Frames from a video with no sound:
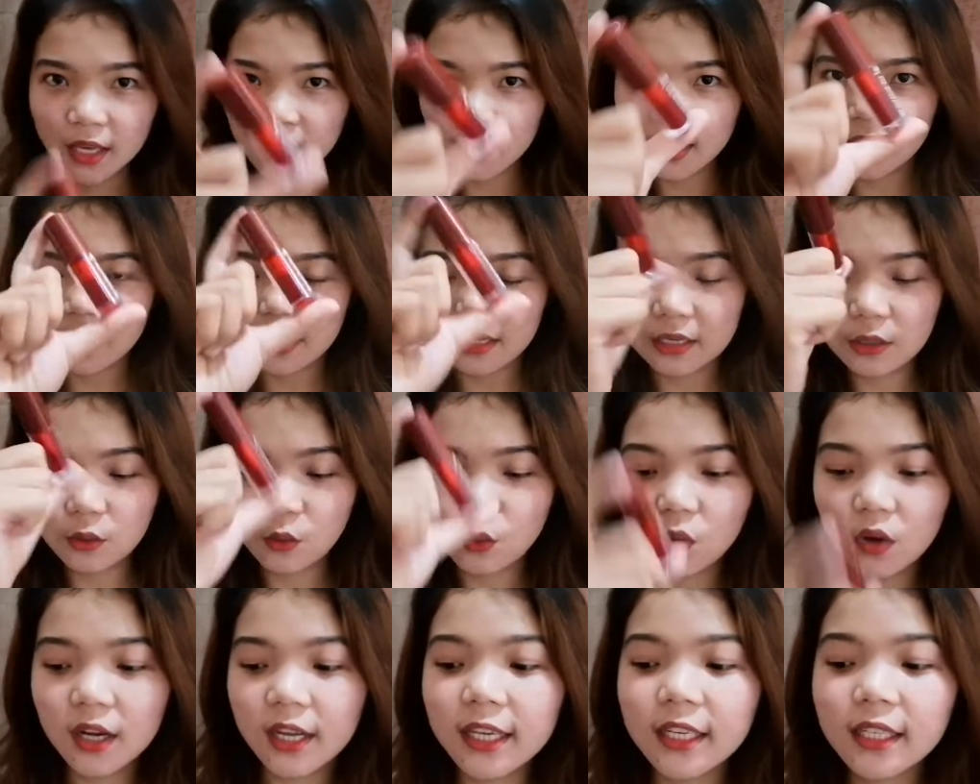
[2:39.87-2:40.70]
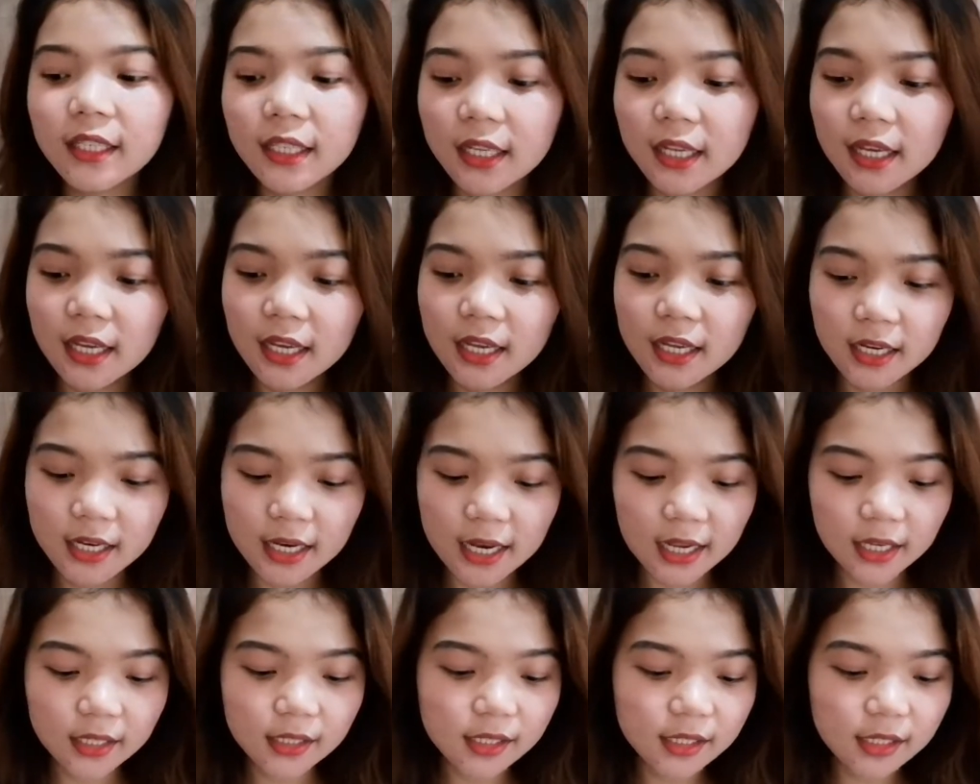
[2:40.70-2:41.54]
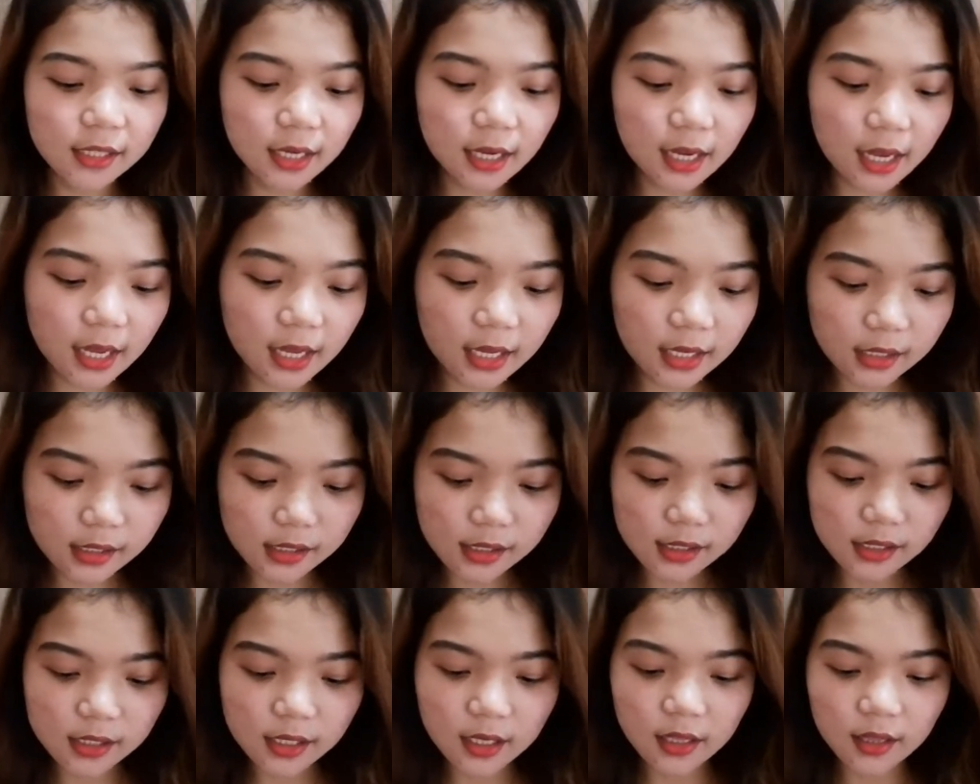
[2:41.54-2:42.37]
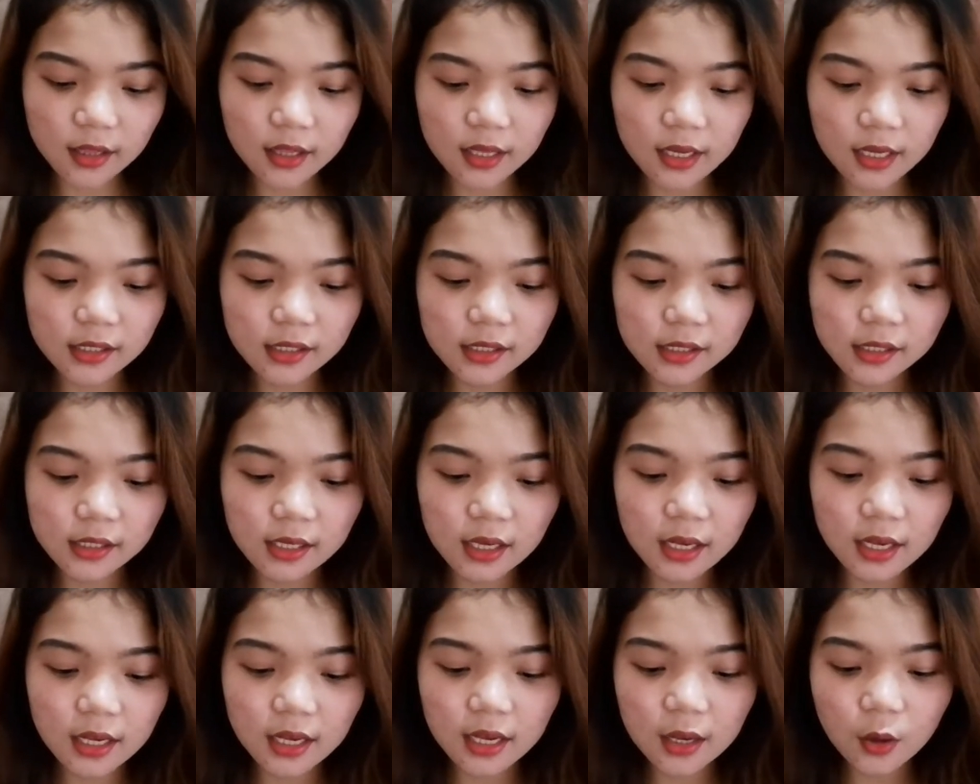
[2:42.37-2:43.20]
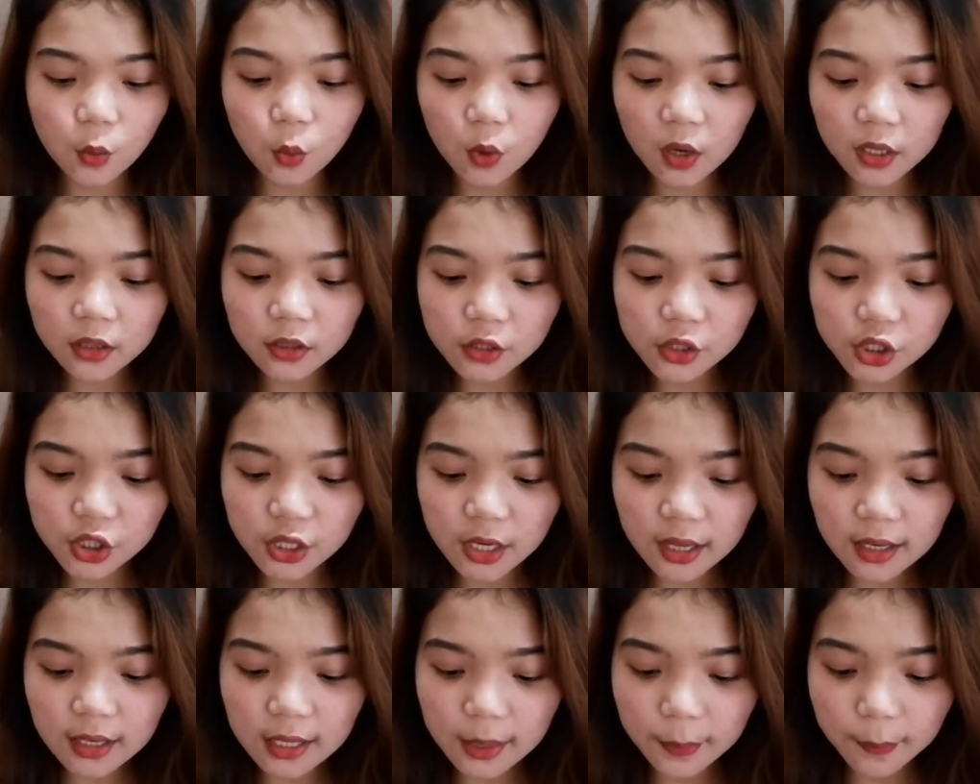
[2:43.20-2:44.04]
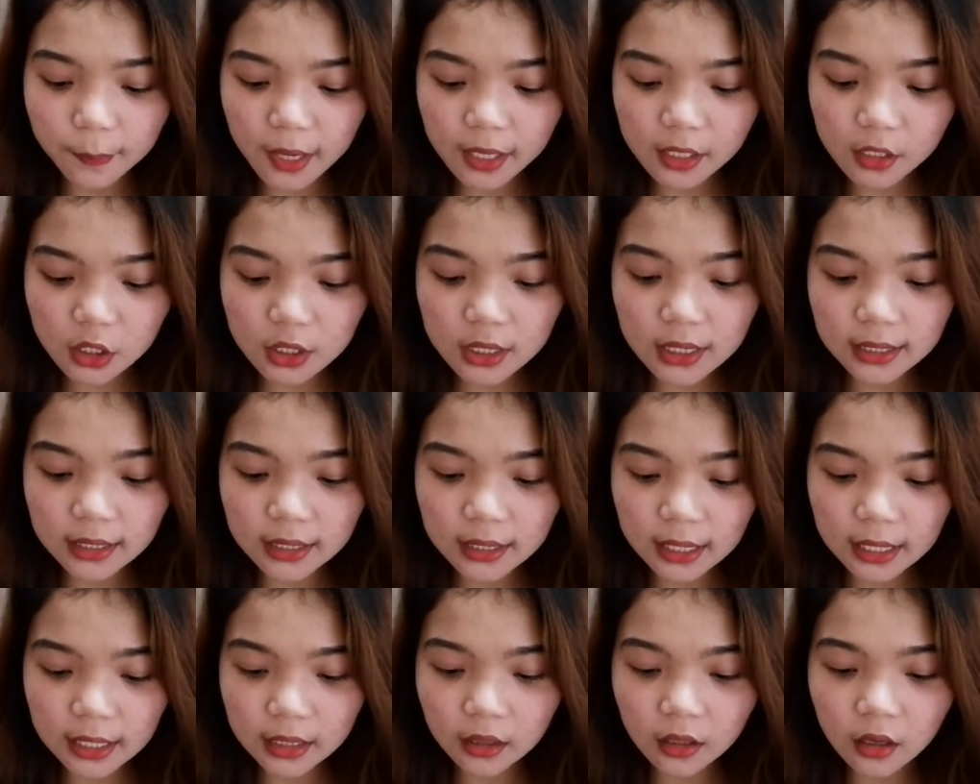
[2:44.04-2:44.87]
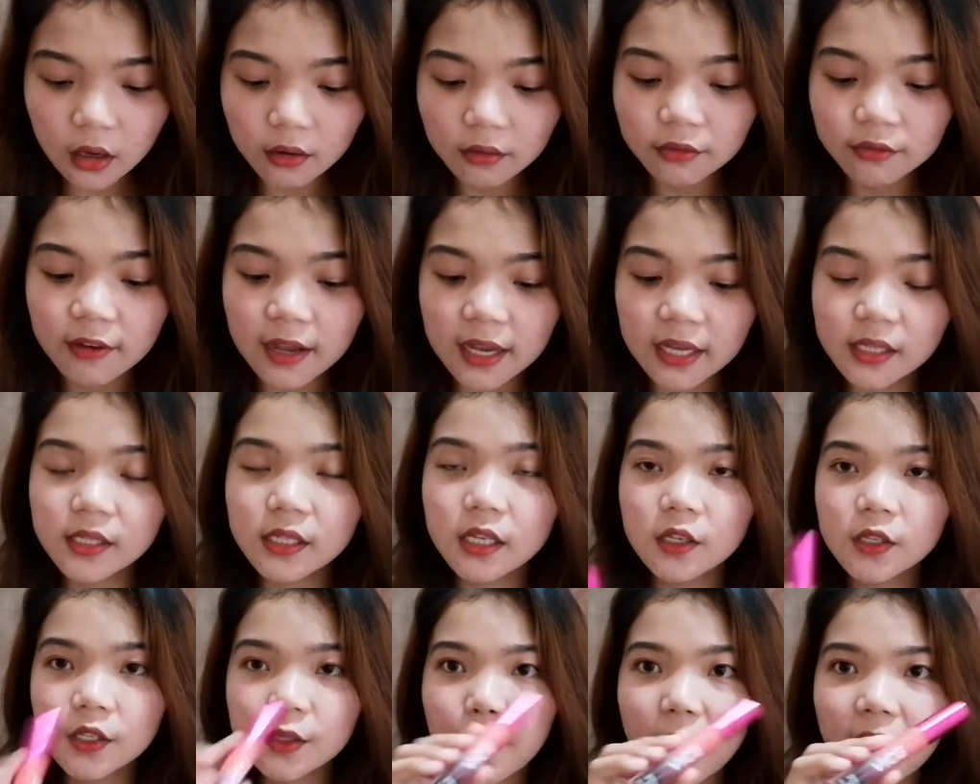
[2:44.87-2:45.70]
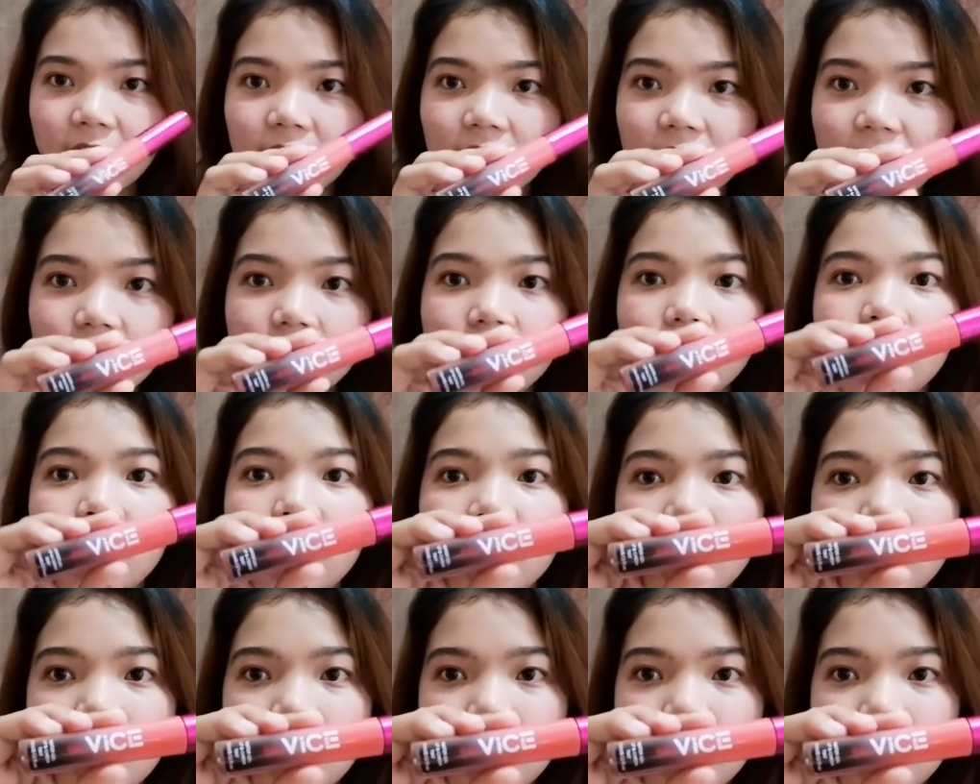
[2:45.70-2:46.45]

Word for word: Yan, one. Next is this water gel lip and cheek tint of Vice Cosmetics